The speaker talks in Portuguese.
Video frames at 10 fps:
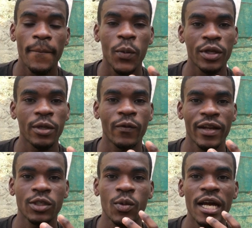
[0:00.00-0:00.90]
Porque o
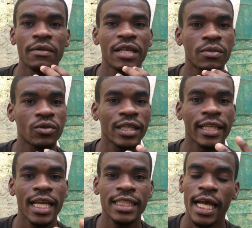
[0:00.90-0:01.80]
Fly Squad, mesmo com
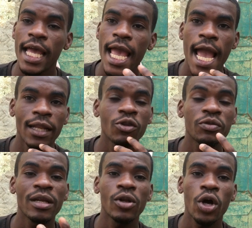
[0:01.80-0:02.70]
certeza, ele é um dos
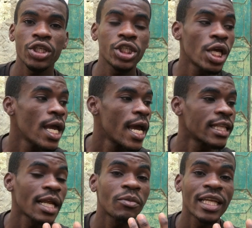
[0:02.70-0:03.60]
melhores em
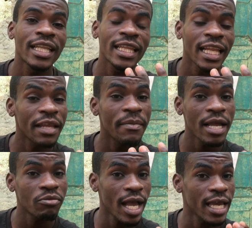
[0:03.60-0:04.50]
termos de
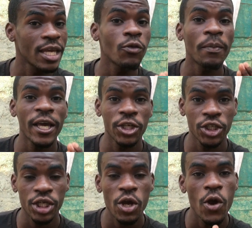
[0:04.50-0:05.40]
entretenimento aqui no país.